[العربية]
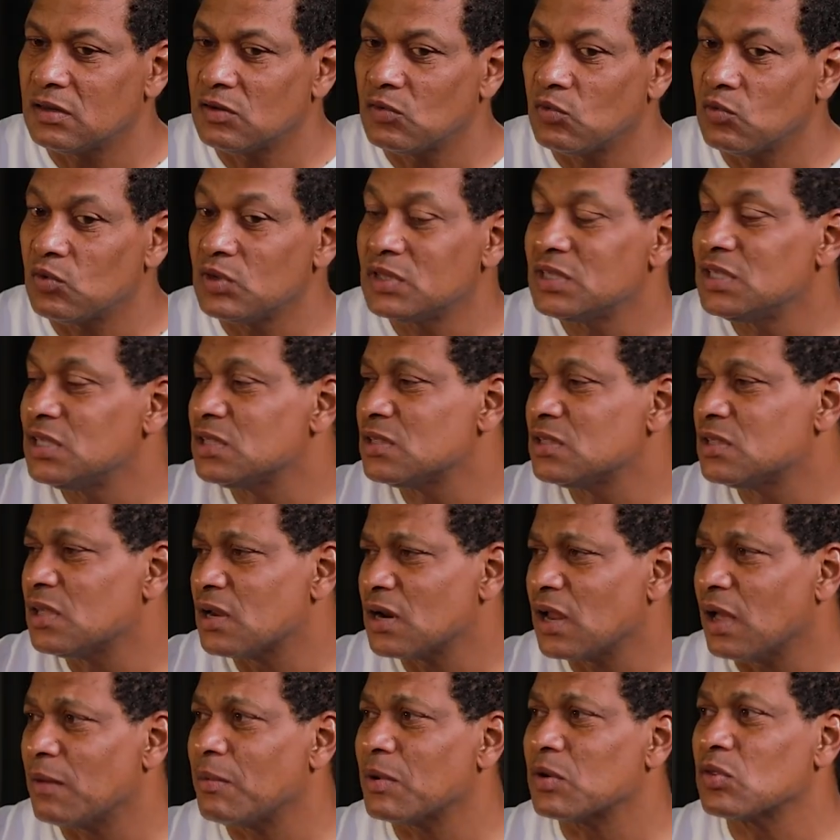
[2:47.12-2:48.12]
ودي
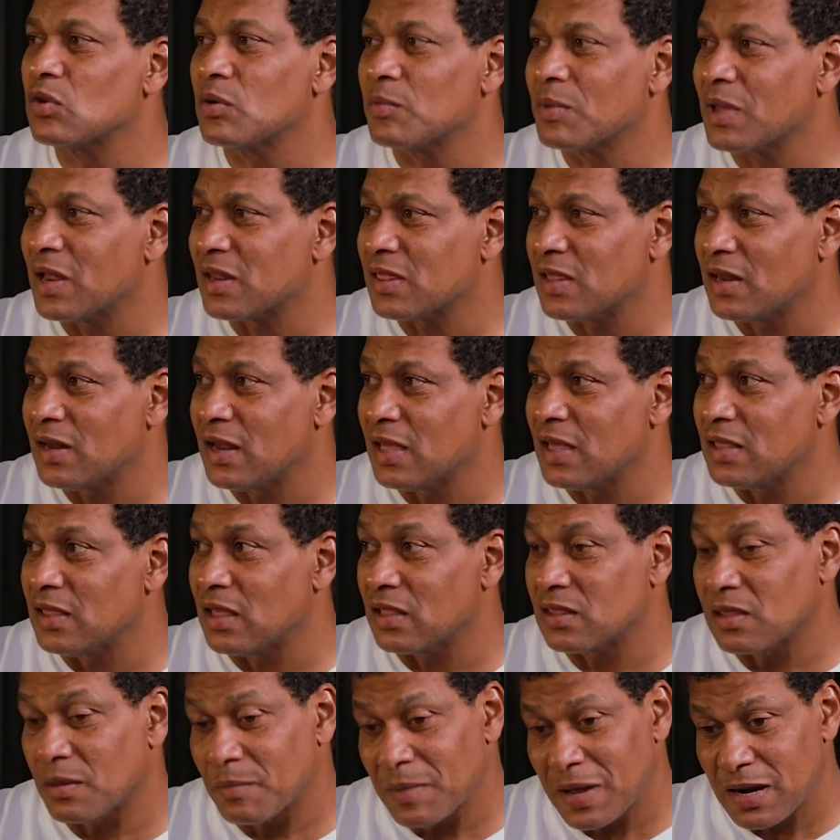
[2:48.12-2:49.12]
ترجع برضه لامكانيات النادي
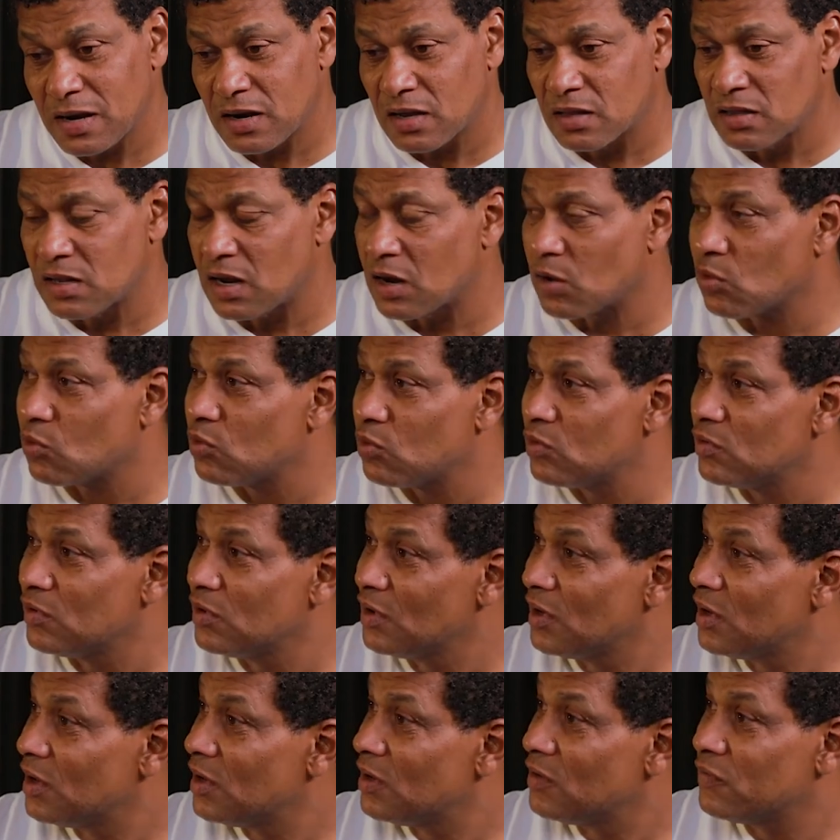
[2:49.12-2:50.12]
اتمنى ان انا اكون
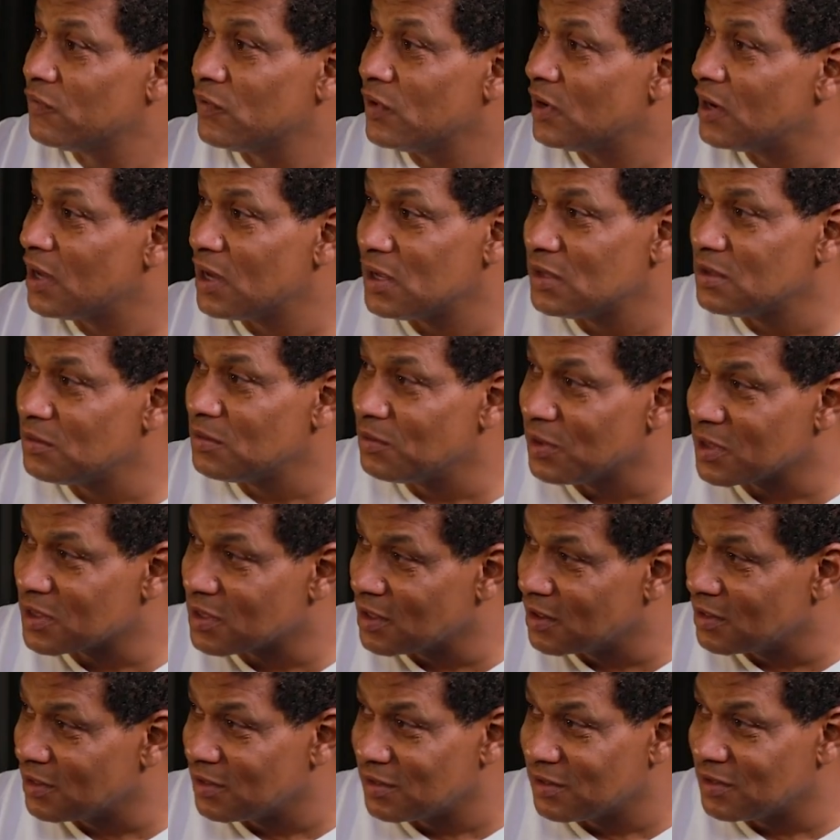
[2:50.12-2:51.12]
في نادي
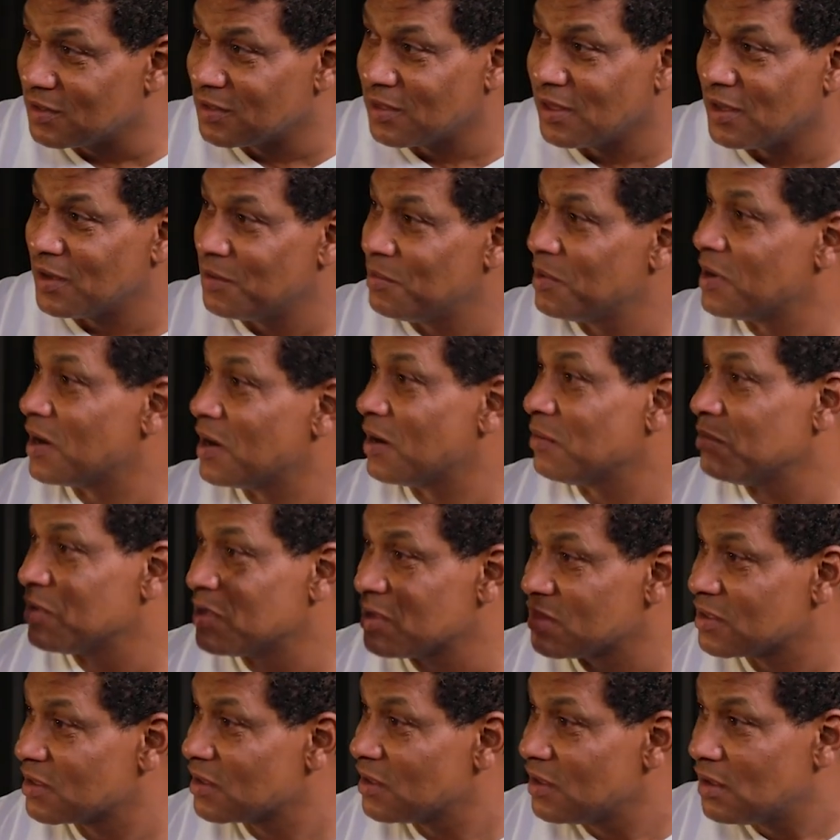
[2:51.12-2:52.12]
مثلا زي
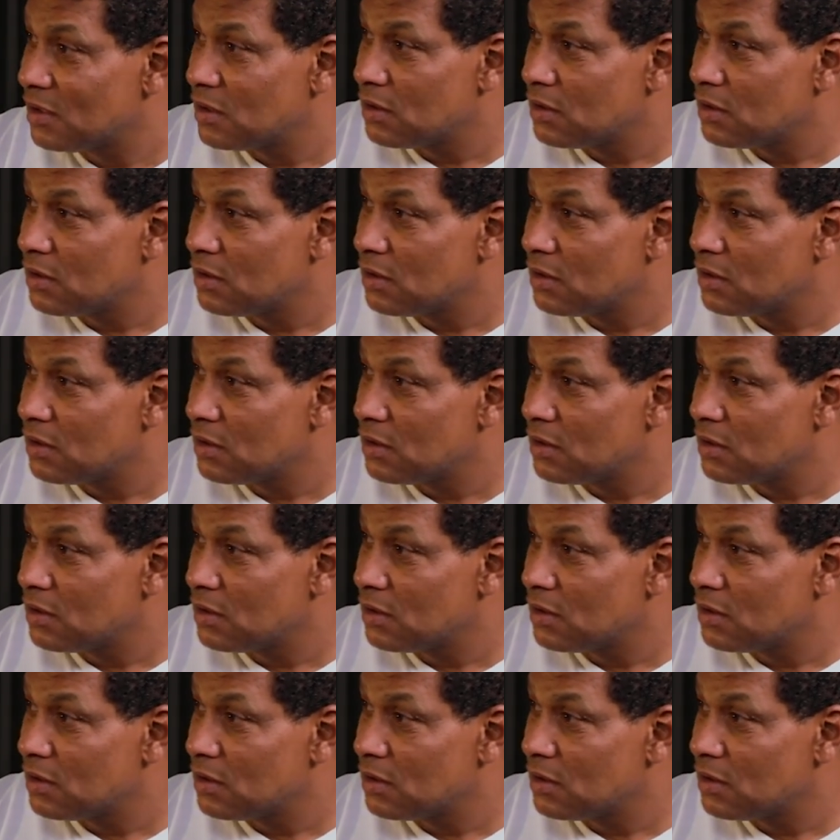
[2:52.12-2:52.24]
بيراميدز